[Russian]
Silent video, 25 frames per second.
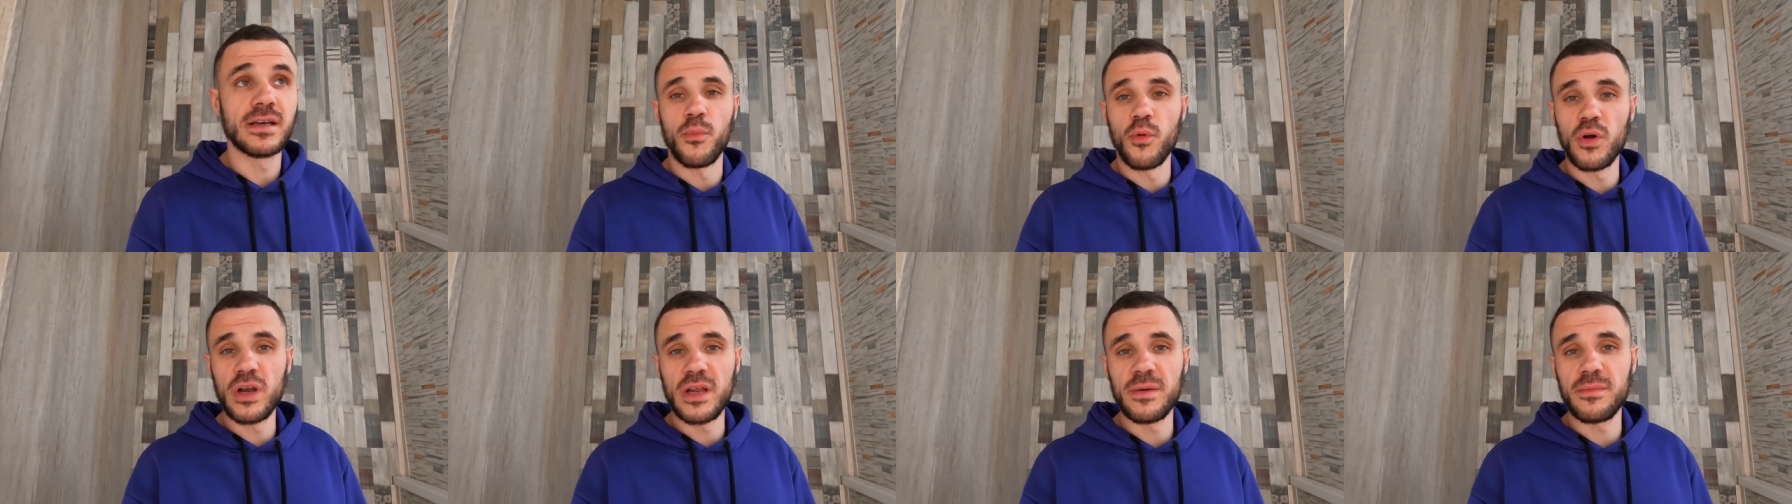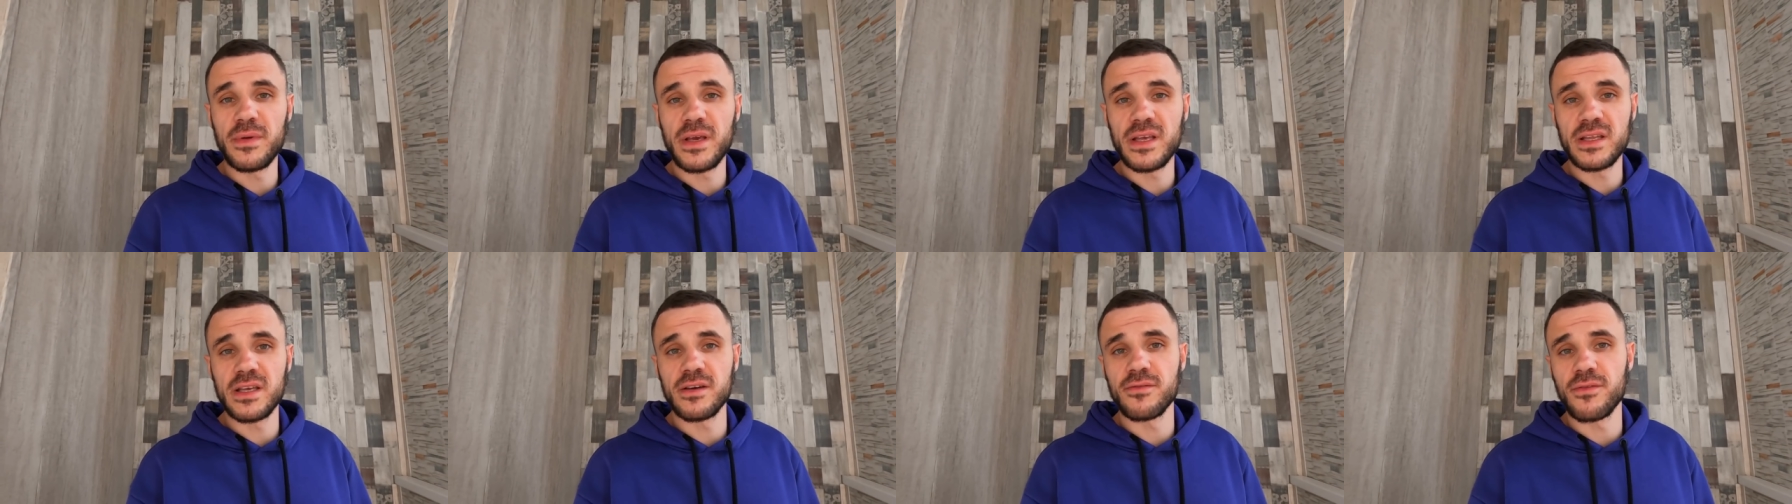
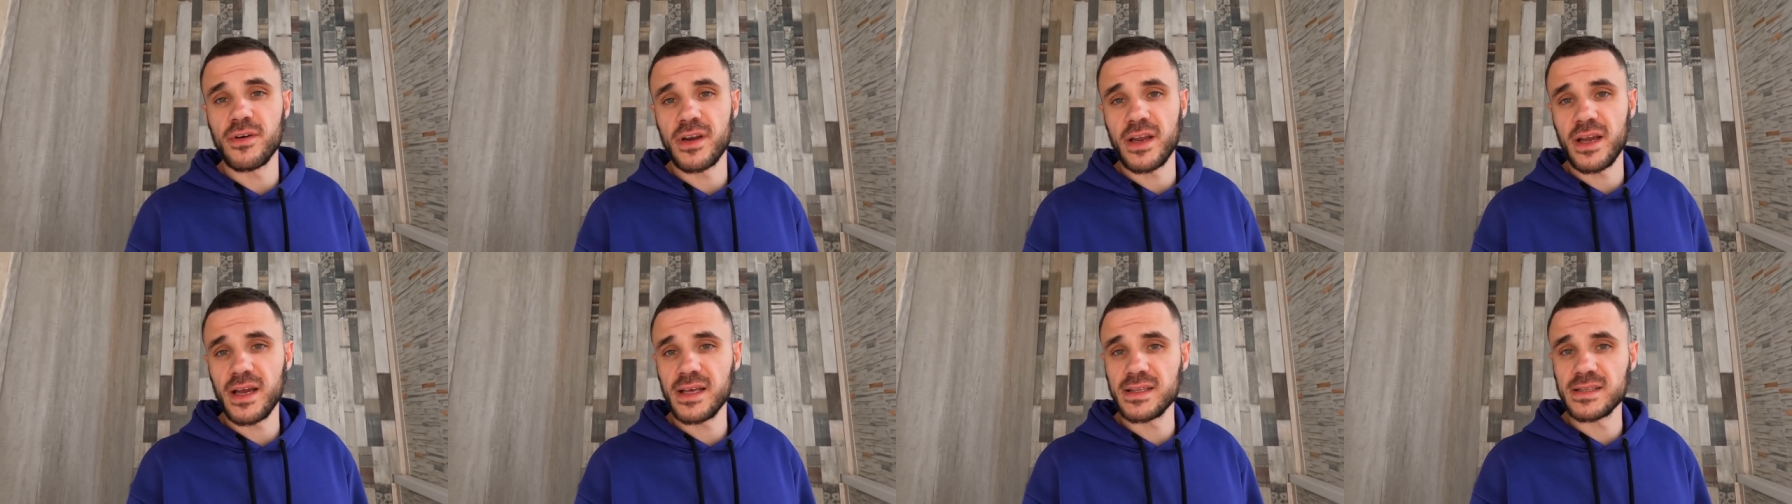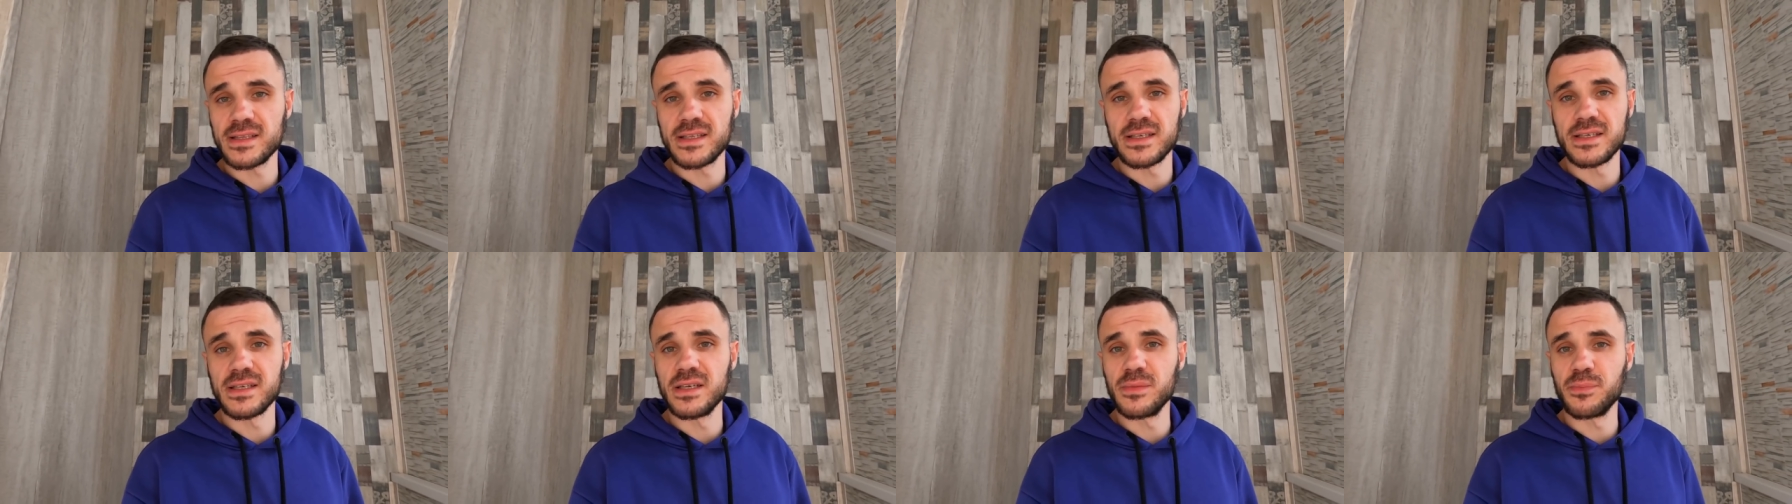Более-менее
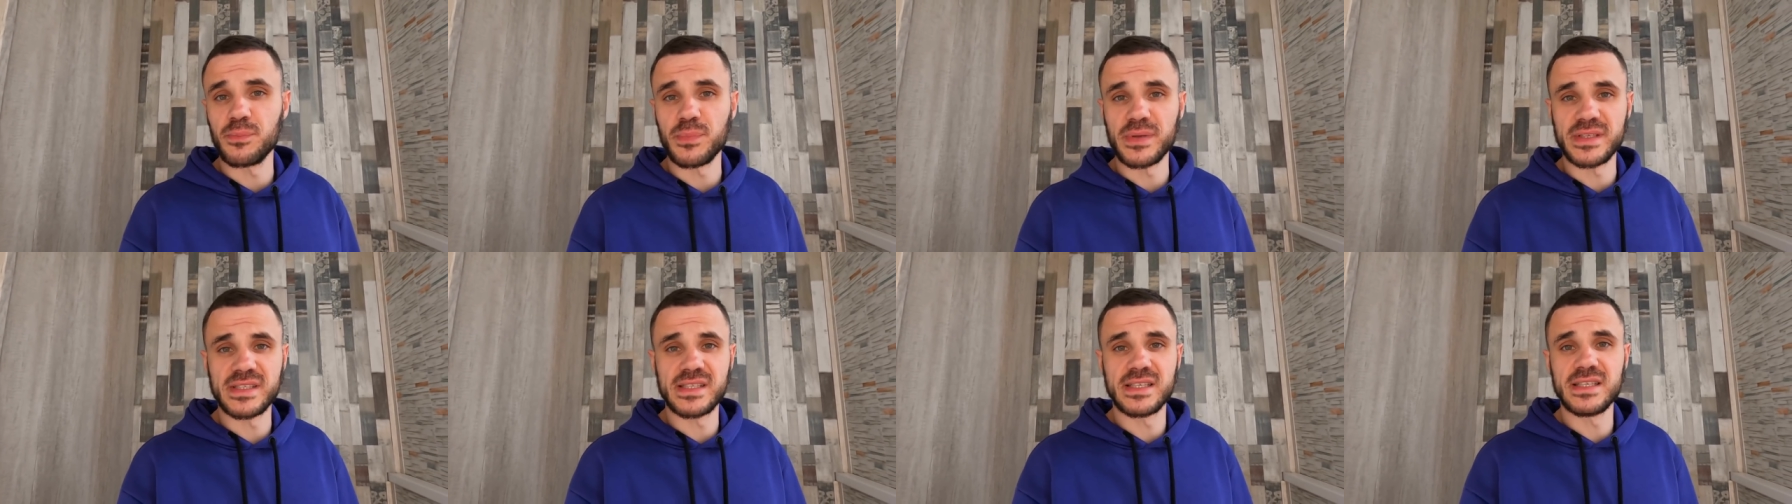варианты по